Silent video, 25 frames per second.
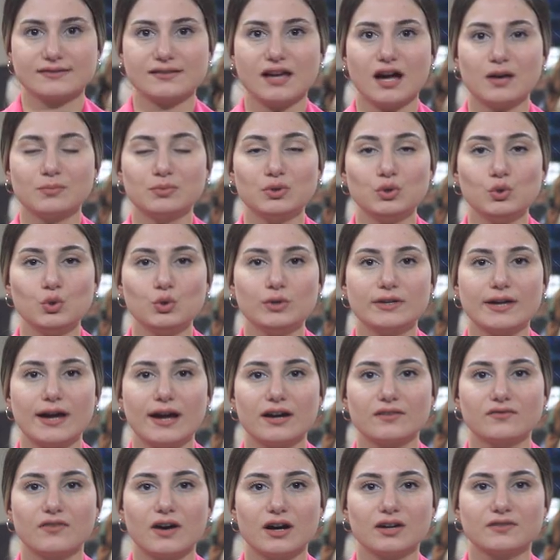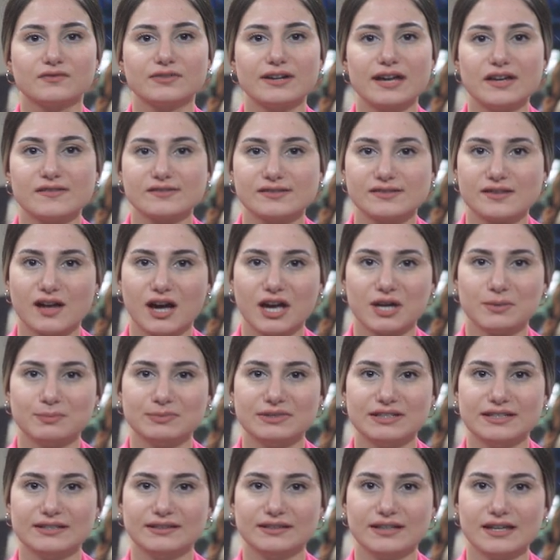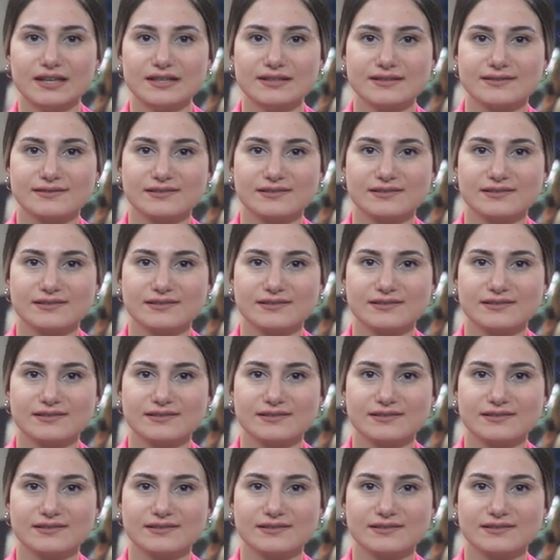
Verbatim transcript: Sabri Ülker Vakfı ev sahipliğinde